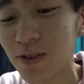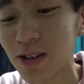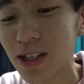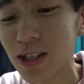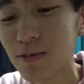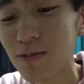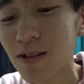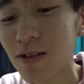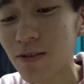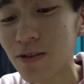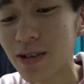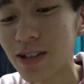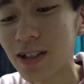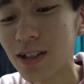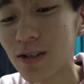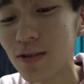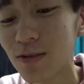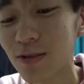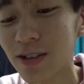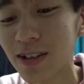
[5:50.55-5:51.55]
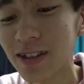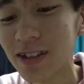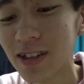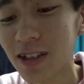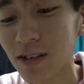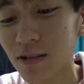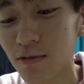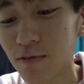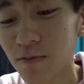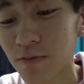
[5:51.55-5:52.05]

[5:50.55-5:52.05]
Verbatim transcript: う一番美味しいとこいっちゃう